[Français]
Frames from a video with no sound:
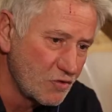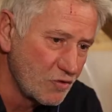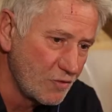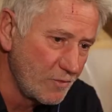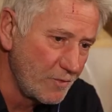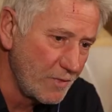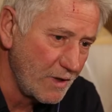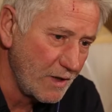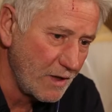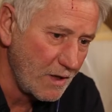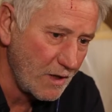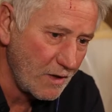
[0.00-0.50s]
je
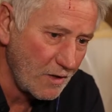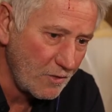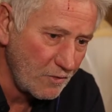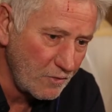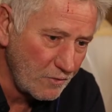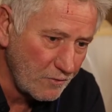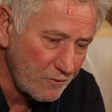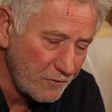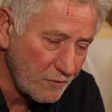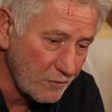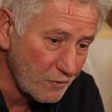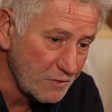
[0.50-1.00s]
mets
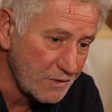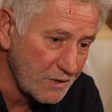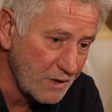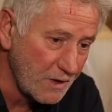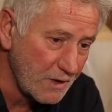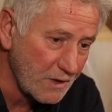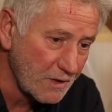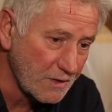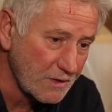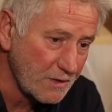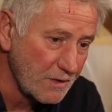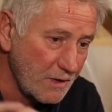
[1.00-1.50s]
une
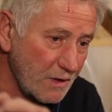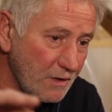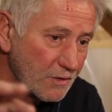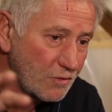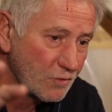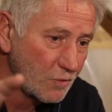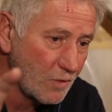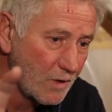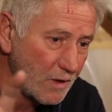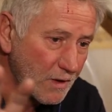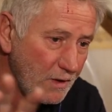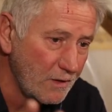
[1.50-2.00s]
frontière qui est la
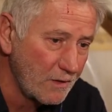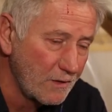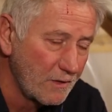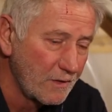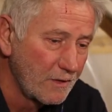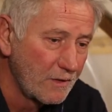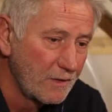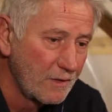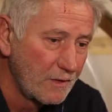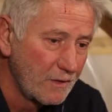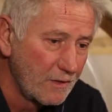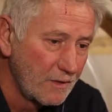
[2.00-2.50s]
toile.
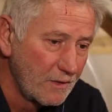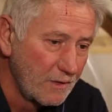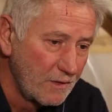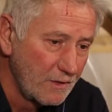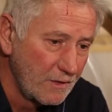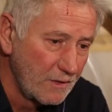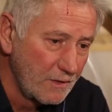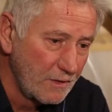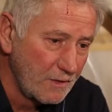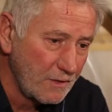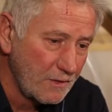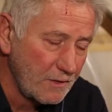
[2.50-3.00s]

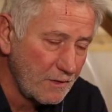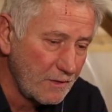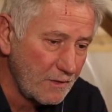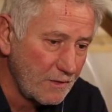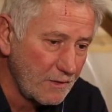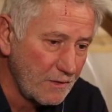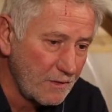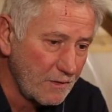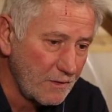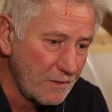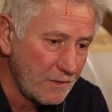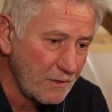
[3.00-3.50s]

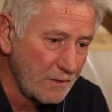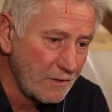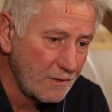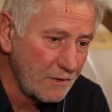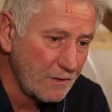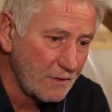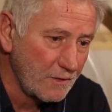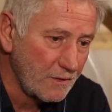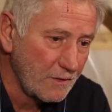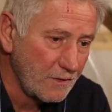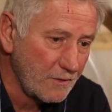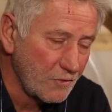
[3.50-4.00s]
Euh,
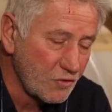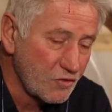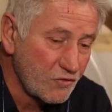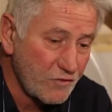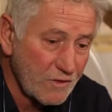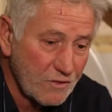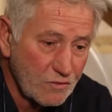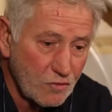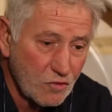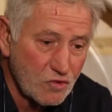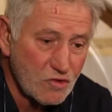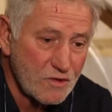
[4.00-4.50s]
je
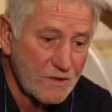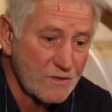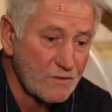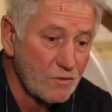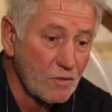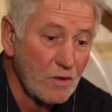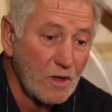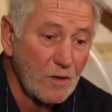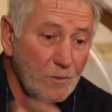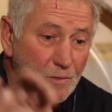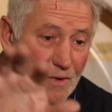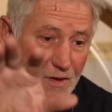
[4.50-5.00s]
fais ce
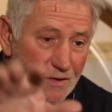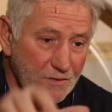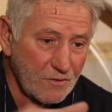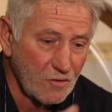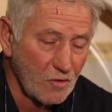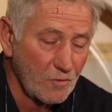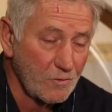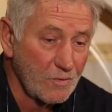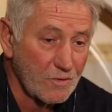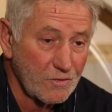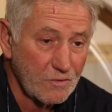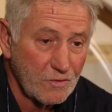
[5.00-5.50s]
geste-là par
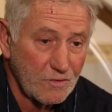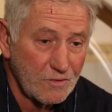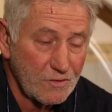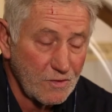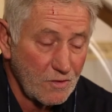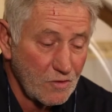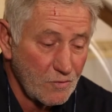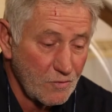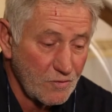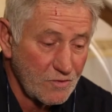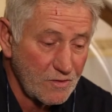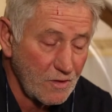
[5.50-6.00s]
exemple parce que
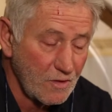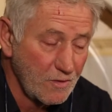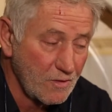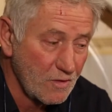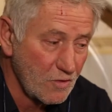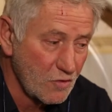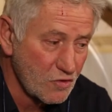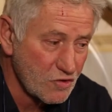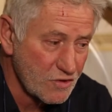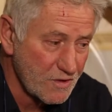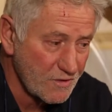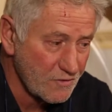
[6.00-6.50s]
c'est
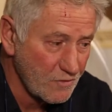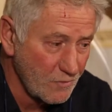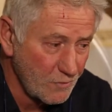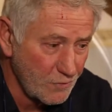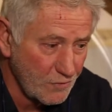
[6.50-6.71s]
le, geste le